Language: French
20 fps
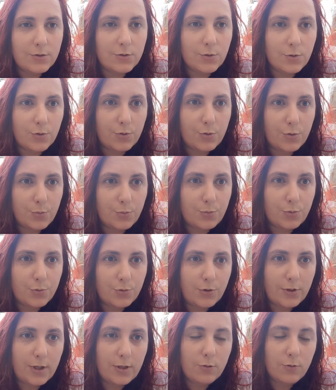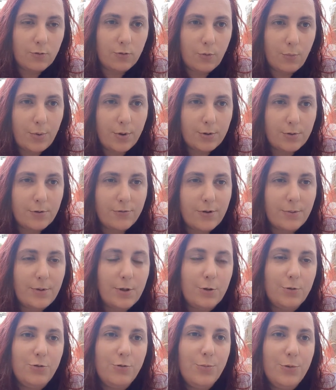Donc, euh, pour ceux qui ne sont pas encore
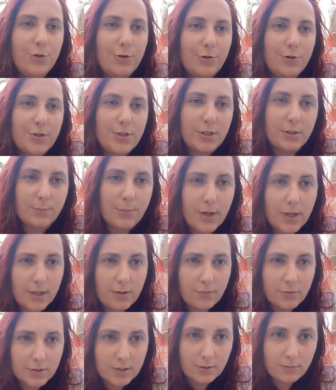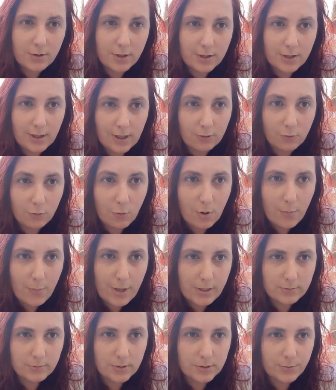familiers du Mythologic Park, il faut savoir qu'il y a trois
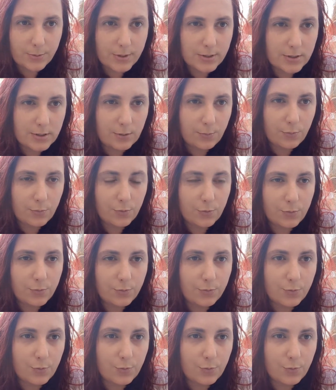personnages principaux.